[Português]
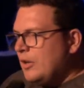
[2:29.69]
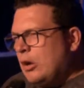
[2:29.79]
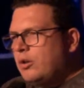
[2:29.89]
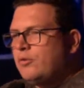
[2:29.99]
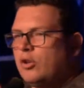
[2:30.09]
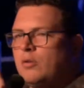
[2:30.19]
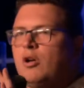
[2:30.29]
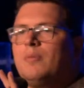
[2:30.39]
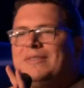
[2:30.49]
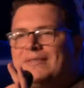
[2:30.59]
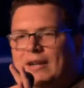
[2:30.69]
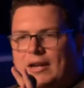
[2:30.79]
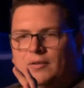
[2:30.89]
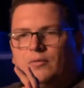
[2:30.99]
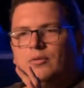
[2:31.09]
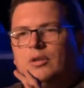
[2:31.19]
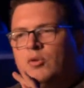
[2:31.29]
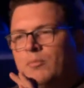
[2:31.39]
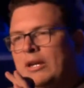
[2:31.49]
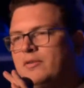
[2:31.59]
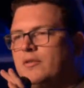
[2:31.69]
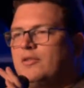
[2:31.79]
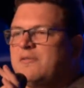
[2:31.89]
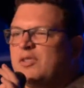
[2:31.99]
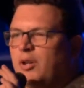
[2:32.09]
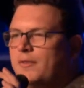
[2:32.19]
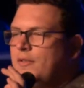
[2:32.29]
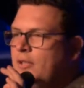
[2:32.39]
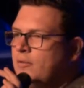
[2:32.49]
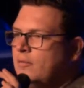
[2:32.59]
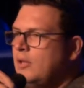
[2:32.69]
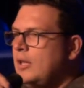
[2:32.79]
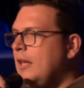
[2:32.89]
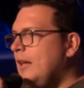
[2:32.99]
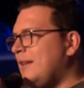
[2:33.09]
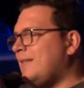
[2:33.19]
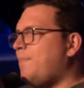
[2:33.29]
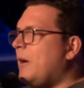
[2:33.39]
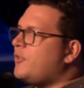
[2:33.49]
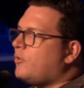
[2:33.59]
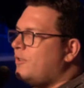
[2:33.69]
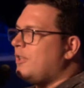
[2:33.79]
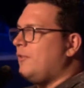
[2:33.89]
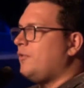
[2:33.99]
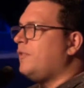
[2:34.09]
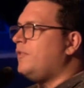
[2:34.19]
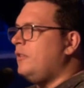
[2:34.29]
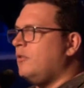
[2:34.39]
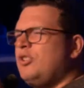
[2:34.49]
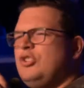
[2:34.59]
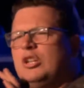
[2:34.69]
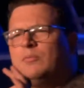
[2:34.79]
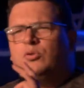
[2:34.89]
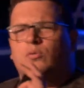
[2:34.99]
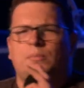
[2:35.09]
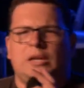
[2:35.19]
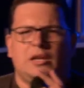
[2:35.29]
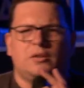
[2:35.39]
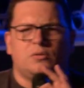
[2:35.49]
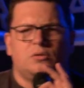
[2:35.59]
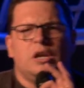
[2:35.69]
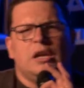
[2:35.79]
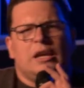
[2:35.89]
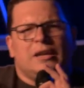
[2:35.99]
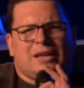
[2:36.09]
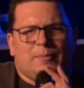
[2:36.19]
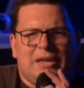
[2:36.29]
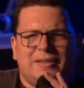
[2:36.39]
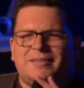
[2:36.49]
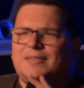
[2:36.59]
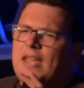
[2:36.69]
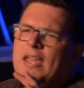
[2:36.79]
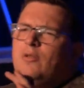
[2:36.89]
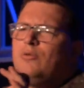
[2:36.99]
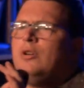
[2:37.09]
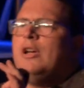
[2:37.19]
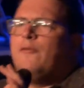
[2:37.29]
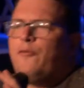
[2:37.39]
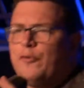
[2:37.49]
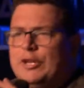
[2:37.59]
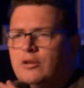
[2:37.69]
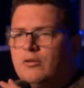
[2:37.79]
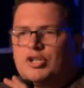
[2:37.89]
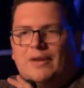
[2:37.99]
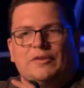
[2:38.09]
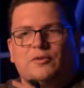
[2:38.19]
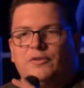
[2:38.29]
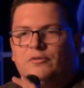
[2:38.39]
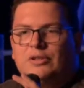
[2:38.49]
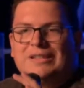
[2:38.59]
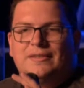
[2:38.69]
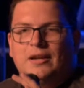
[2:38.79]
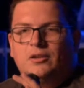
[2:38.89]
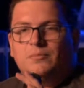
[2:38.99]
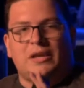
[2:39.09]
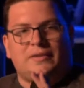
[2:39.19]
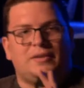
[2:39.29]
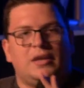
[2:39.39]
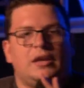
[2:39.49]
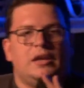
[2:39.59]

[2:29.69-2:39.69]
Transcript: Eu não sonho meu abstrato. Em momentos eu estava sozinho, e nessa parte que eu estava sozinho, eu sentia muito medo, sabe, receio, frio, achava que as coisas não iam dar certo. Mas.